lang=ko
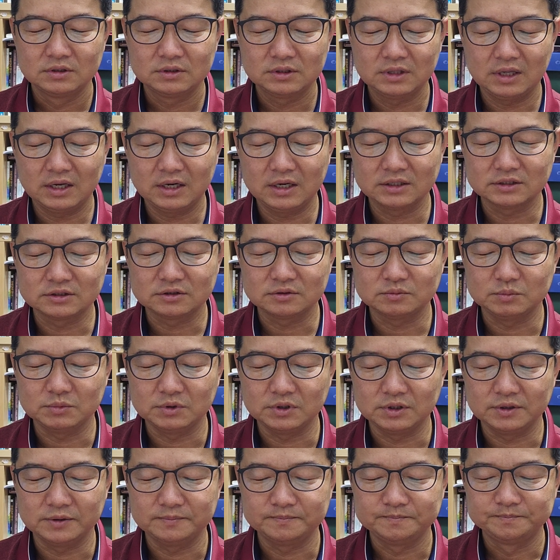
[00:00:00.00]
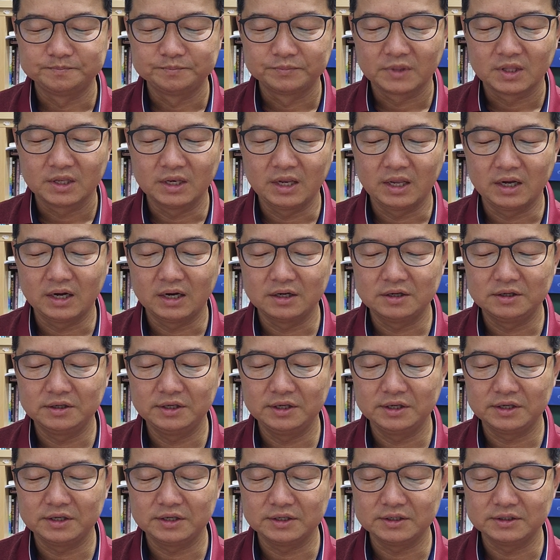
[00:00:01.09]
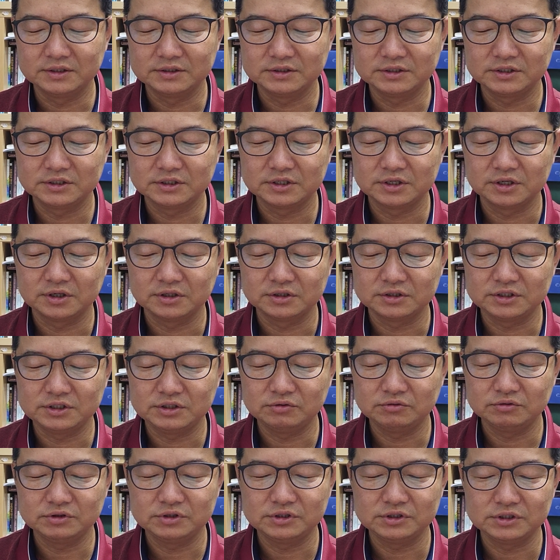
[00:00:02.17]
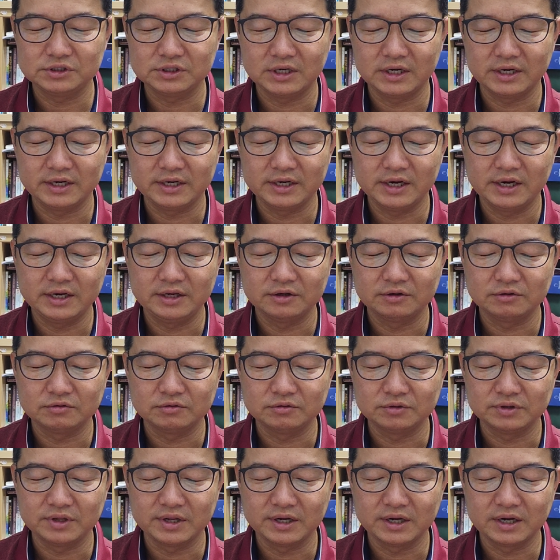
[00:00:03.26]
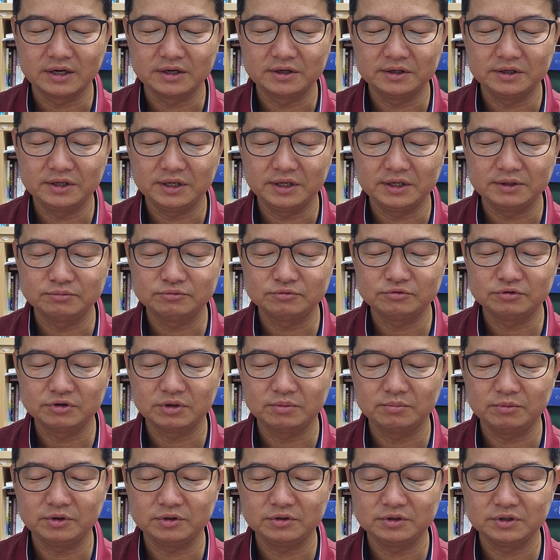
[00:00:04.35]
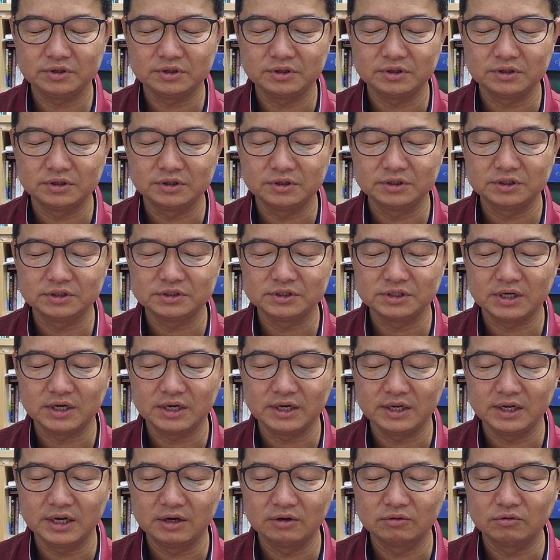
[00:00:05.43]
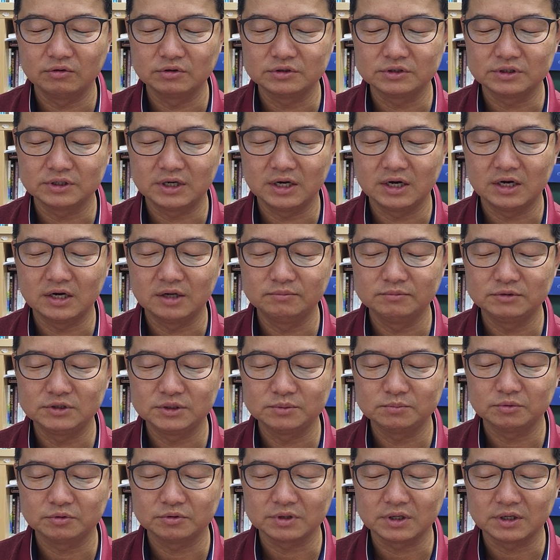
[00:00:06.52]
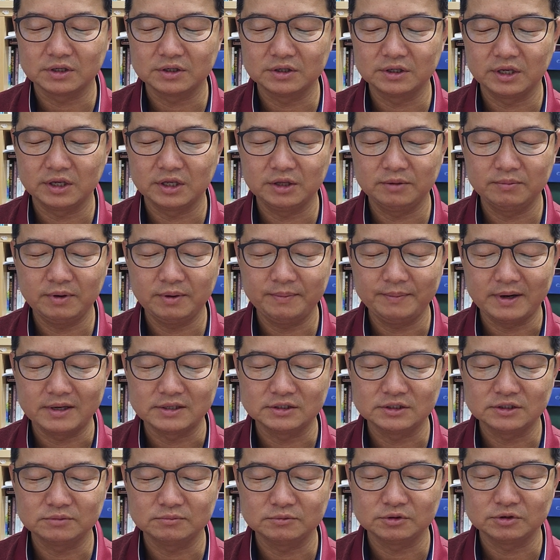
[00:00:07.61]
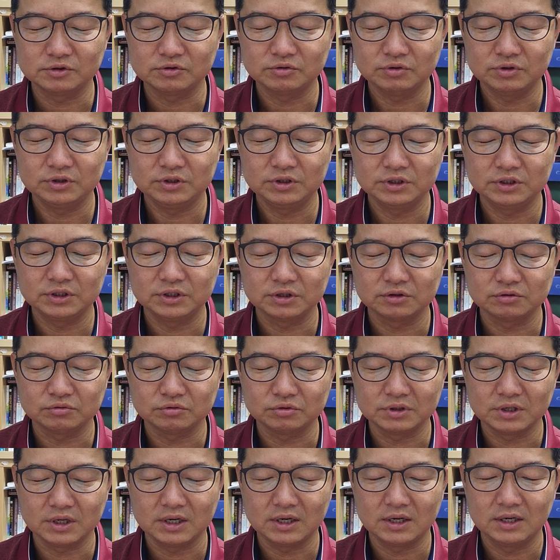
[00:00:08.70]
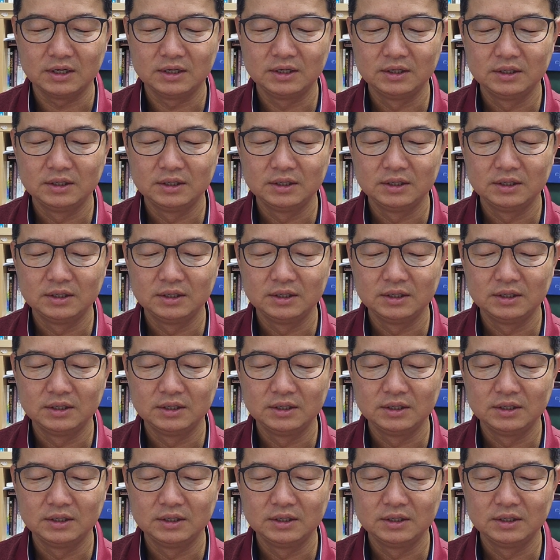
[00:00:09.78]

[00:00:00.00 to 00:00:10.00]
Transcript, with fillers: 따랐으며 내가 그의 길을 지켜 치우치지 아니하였고 내가 그의 입술의 명령을 어기지 아니하고 정한 음식보다 그의 입의 말씀을 귀히 여겼도다.